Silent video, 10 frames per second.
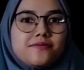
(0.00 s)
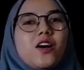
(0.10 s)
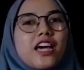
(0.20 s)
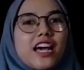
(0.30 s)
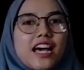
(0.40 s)

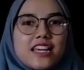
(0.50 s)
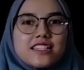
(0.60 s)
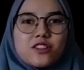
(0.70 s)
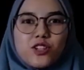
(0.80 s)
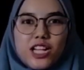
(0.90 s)
Oke
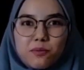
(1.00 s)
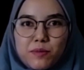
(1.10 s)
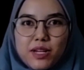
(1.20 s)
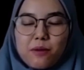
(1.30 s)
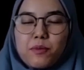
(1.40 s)
guys, itulah
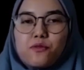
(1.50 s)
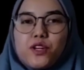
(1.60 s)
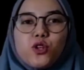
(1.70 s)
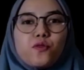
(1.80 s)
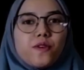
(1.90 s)
beberapa
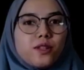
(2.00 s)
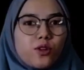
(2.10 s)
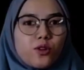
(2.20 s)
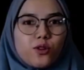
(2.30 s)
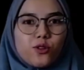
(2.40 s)

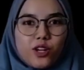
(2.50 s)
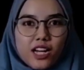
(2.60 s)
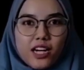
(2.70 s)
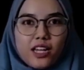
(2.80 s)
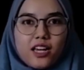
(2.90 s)
fitur-fitur
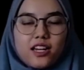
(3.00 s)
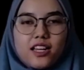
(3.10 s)
keunggulan yang